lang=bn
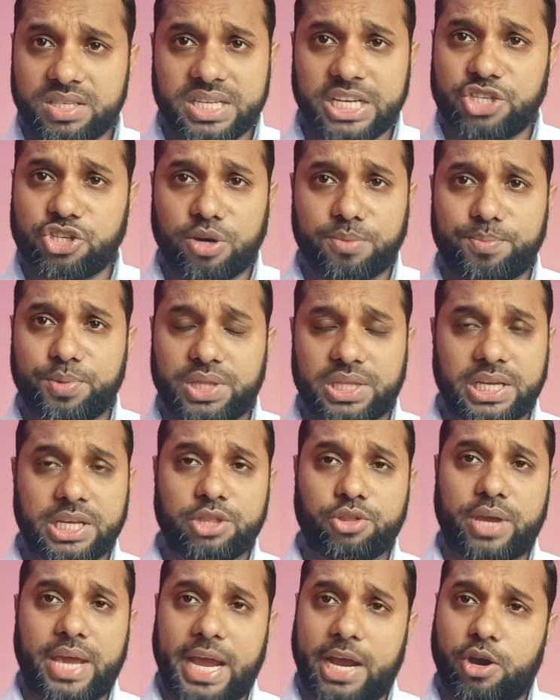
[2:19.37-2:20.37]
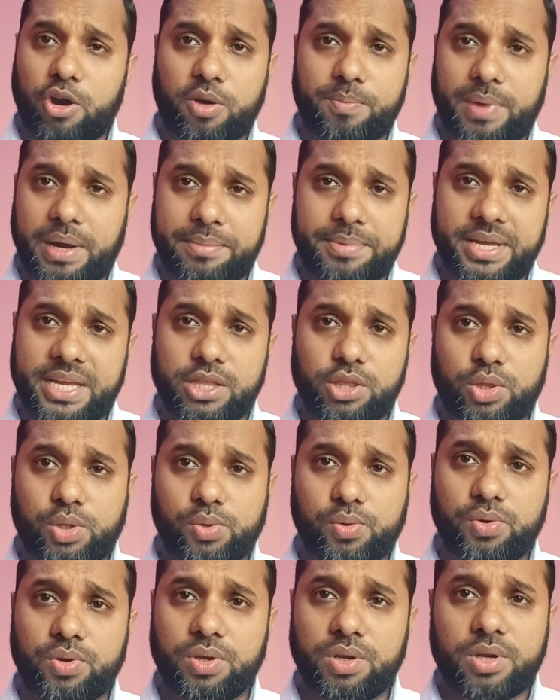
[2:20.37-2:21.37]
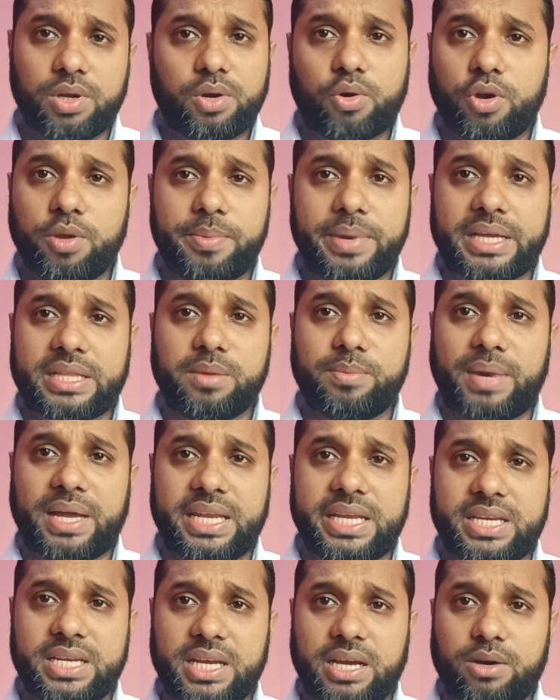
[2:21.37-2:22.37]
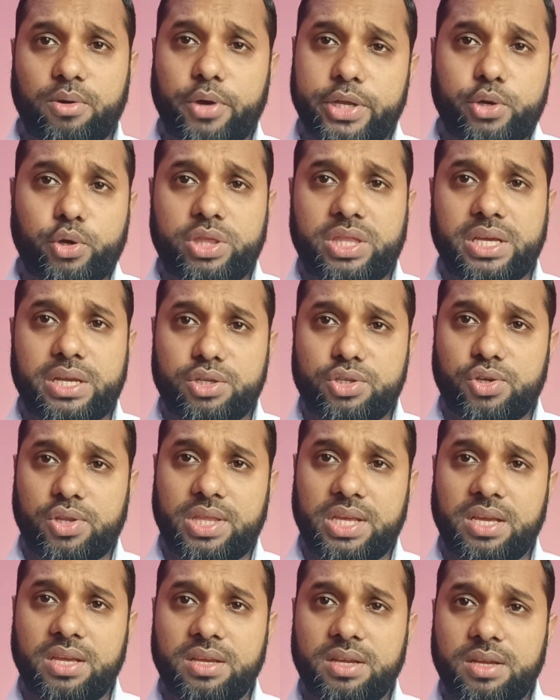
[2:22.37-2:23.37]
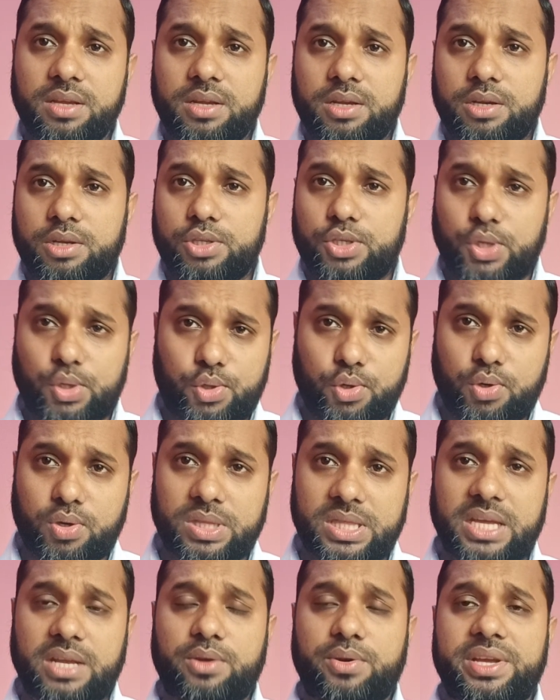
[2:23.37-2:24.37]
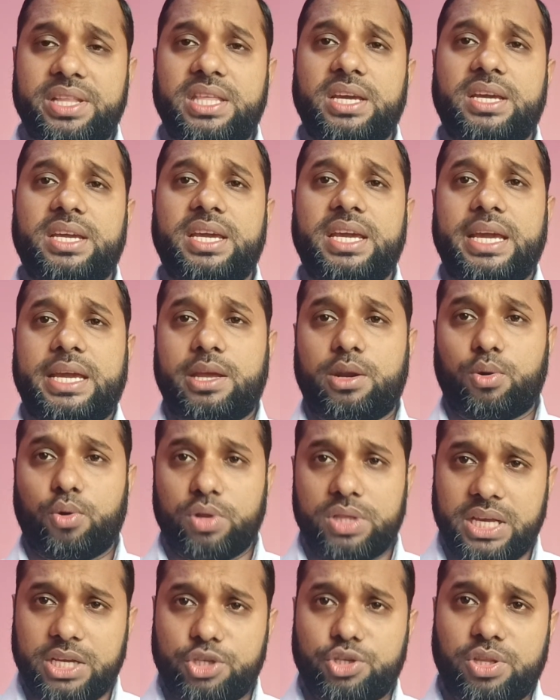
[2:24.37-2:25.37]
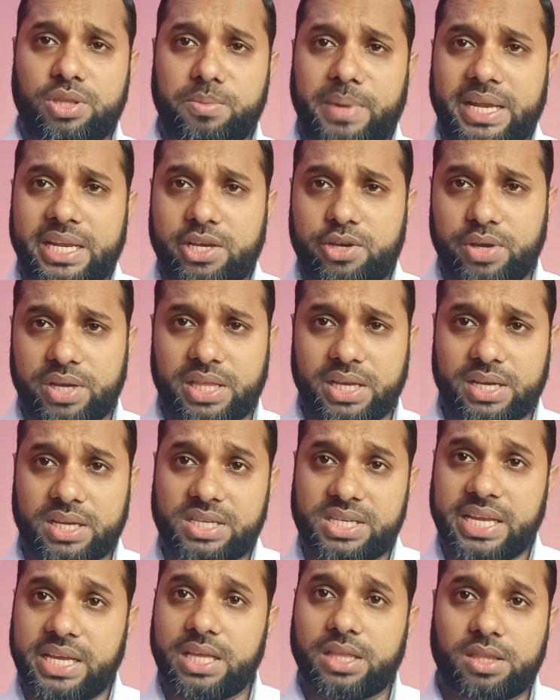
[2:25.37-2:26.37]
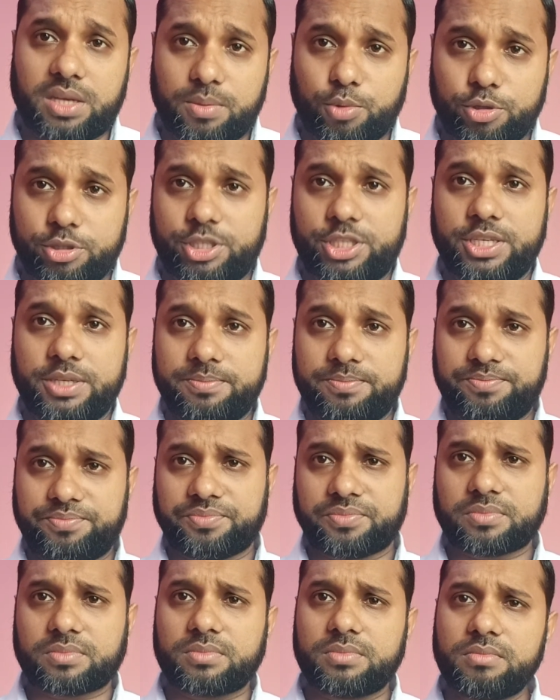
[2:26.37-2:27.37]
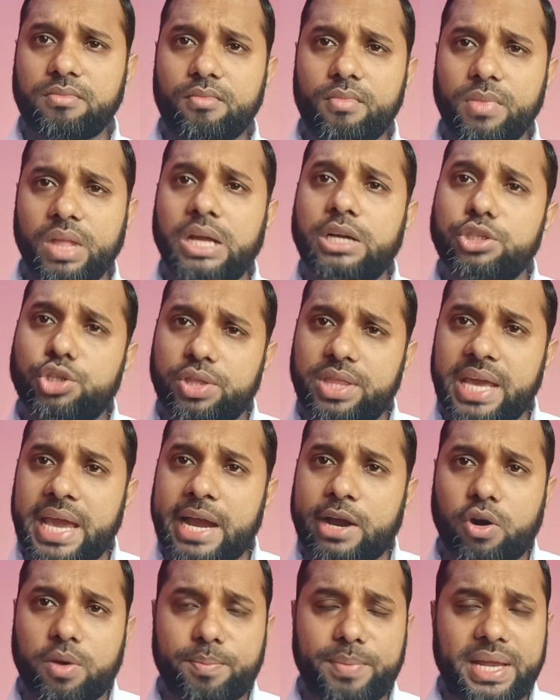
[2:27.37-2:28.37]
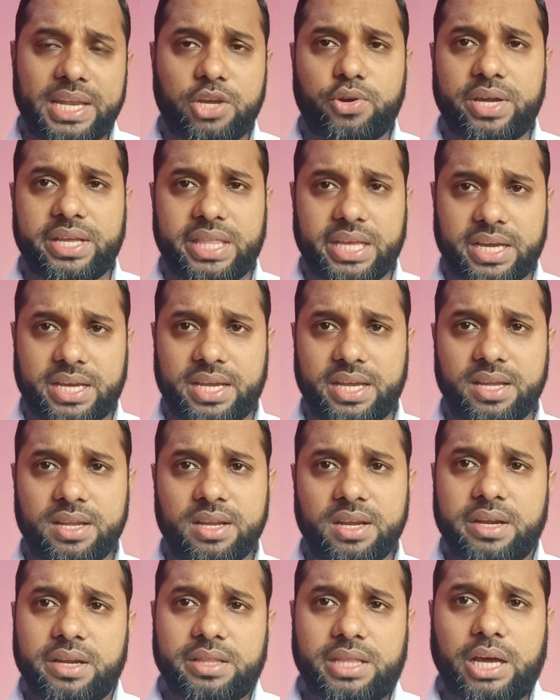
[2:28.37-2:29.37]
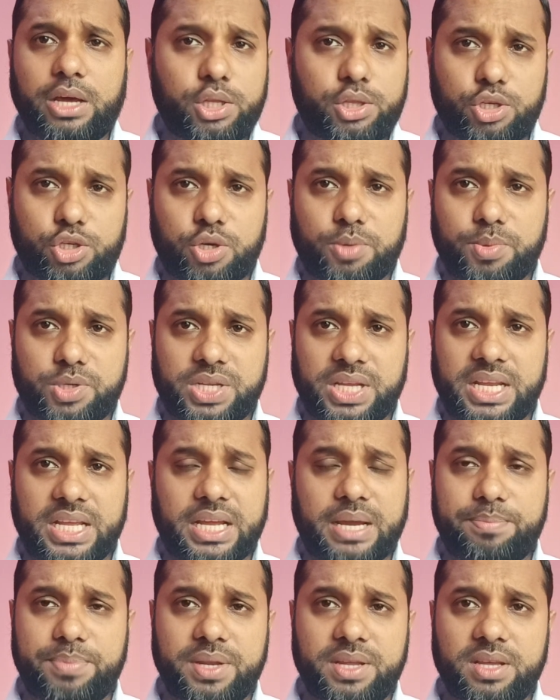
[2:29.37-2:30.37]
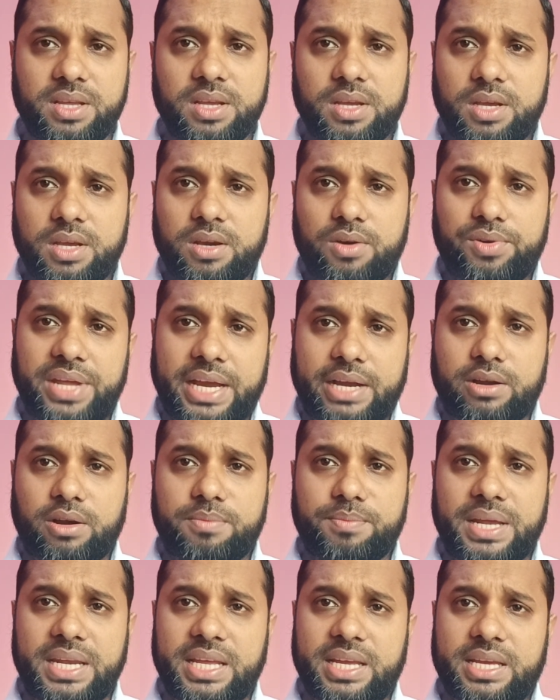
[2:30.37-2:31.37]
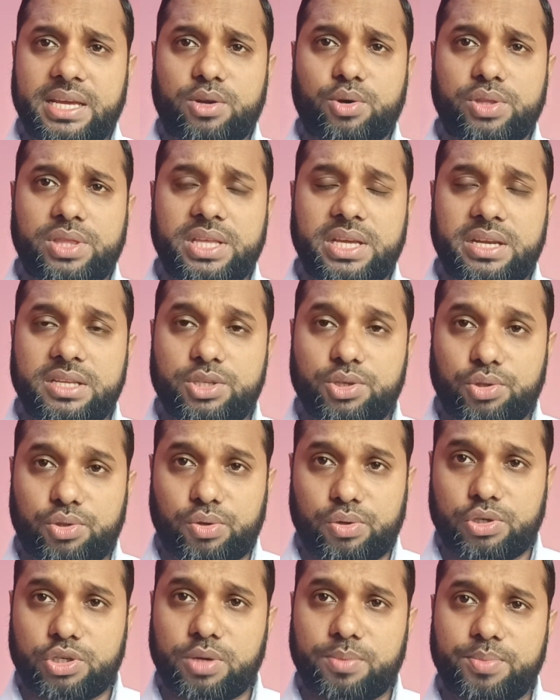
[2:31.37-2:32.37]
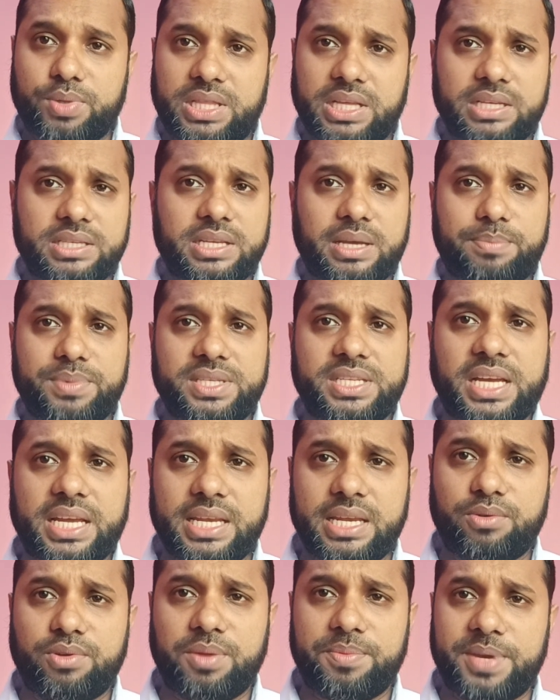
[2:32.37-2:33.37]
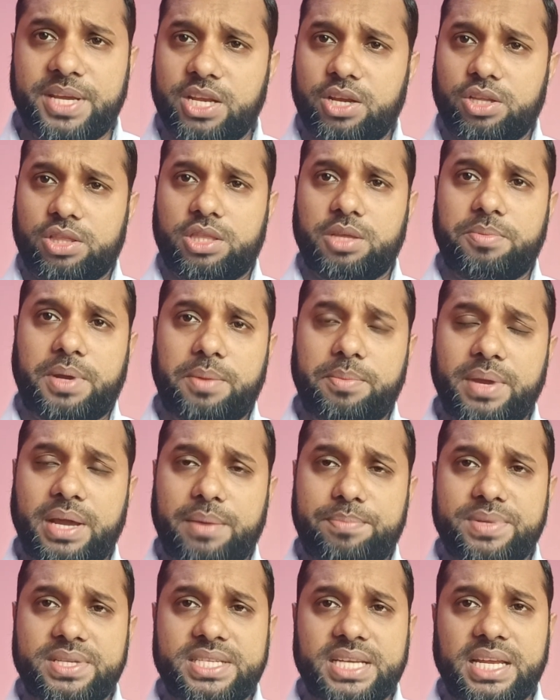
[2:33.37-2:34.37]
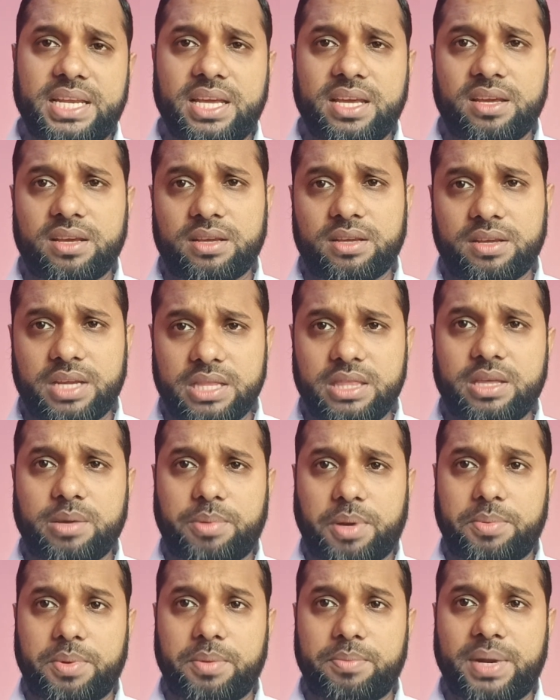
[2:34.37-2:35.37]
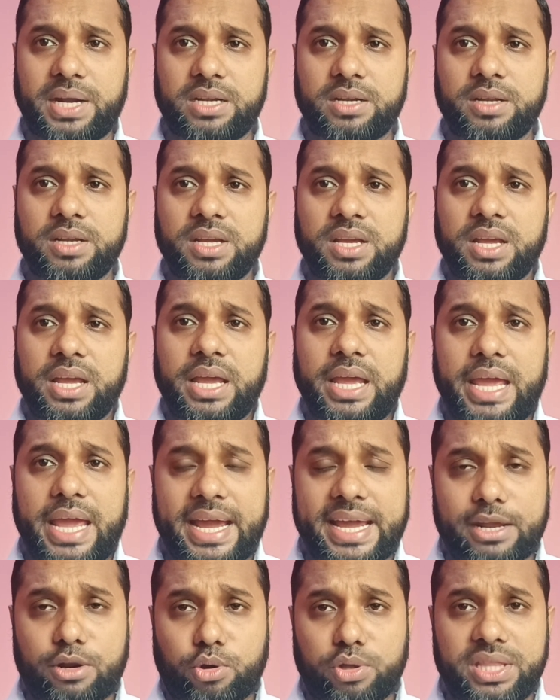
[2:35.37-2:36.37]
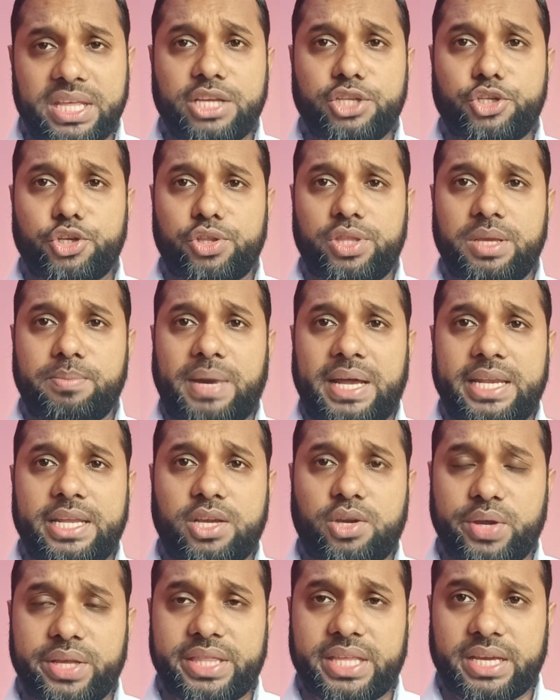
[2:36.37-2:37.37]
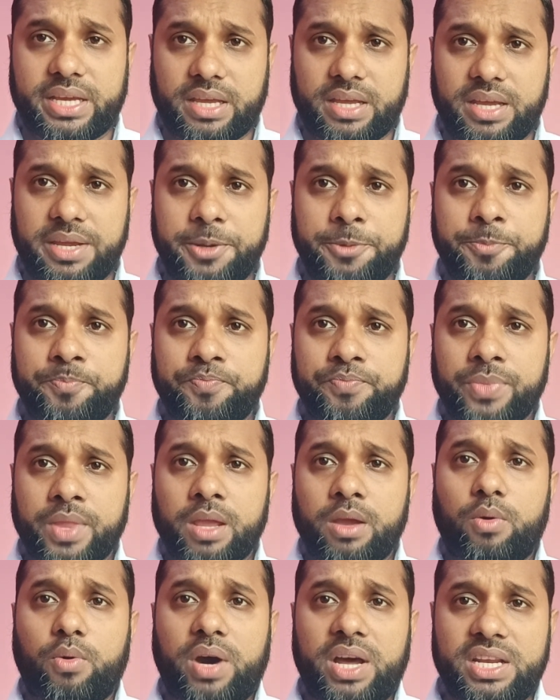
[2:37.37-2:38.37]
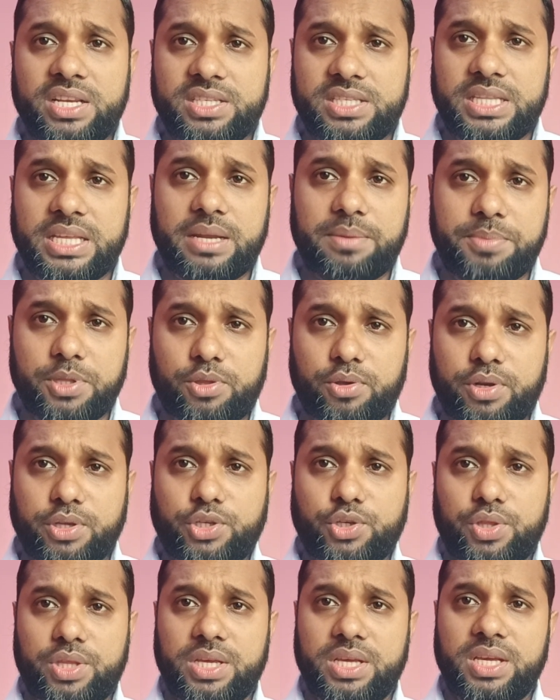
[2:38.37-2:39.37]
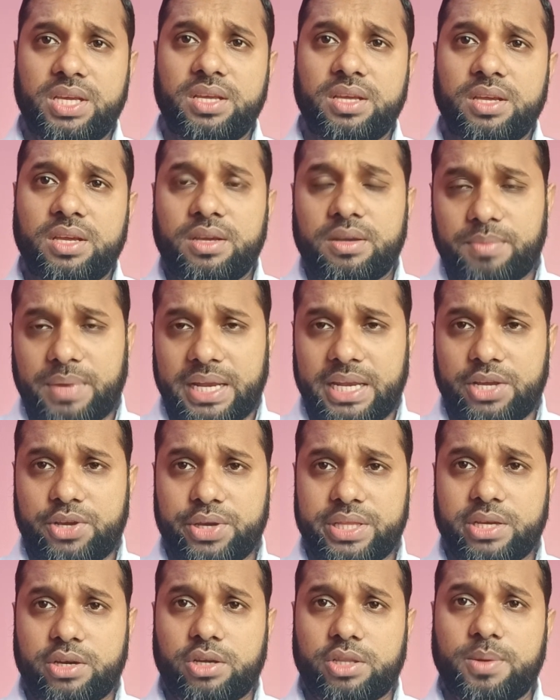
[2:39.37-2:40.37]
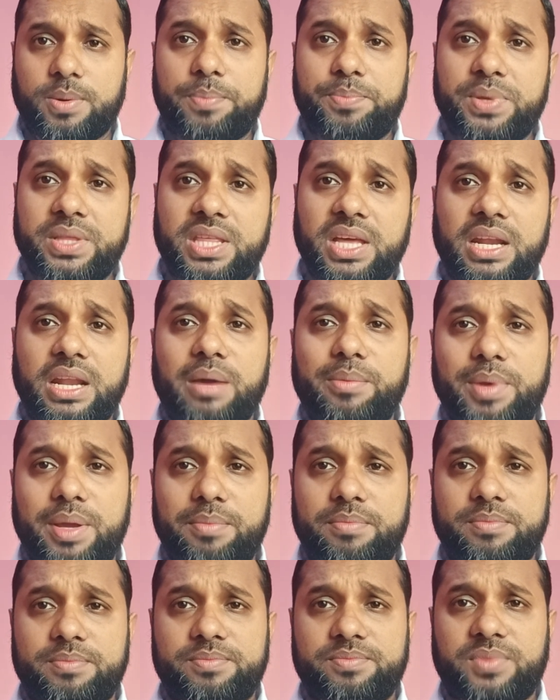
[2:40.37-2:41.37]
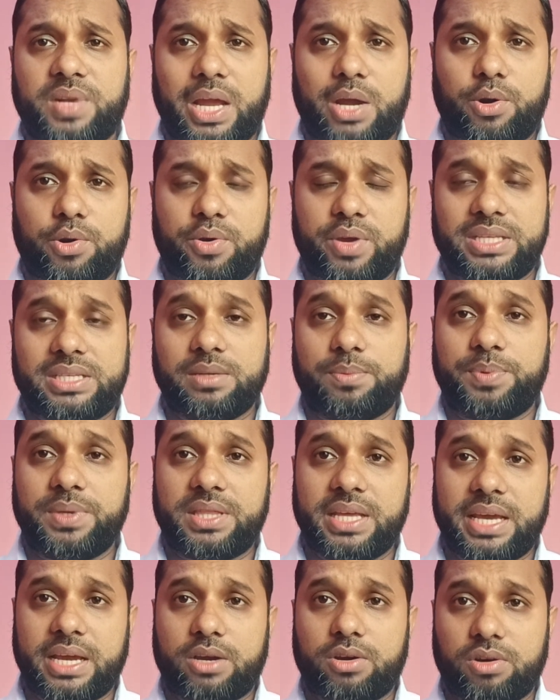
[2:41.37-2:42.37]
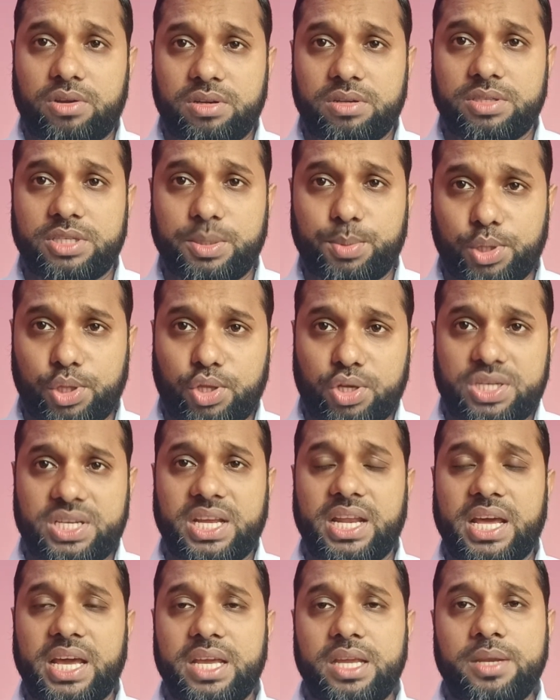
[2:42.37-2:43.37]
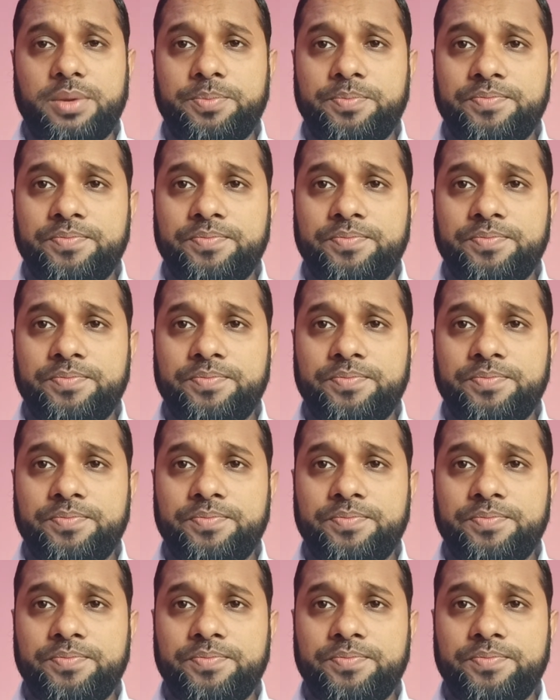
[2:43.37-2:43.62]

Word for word: সেই সম্পত্তি কিন্তু এককভাবে কিন্তু ওই ব্যক্তি মালিক না ওই খতিয়ানে যদি যৌথ খতিয়ান হয়ে থাকে একের অধিক যদি মালিক হয়ে থাকে সেই ক্ষেত্রে বলছি যদি একক মালিক হয়ে থাকে তাহলে তো সমস্যা নাই আপনি ওই একক মালিকের খতিয়ানে যতটুকু সম্পত্তি আছে আপনি চাইলে উনি বিক্রি করতে পারবে আপনি চাইলে কিনতে পারবেন বাট একের অধিক যদি মালিক হয়ে থাকে ওয়ারিসদের ভিতরে যদি মালিক হয়ে থাকে অথবা পিতার নামে রেকর্ড হয়েছে পিতা এখন জীবদ্দশে নাই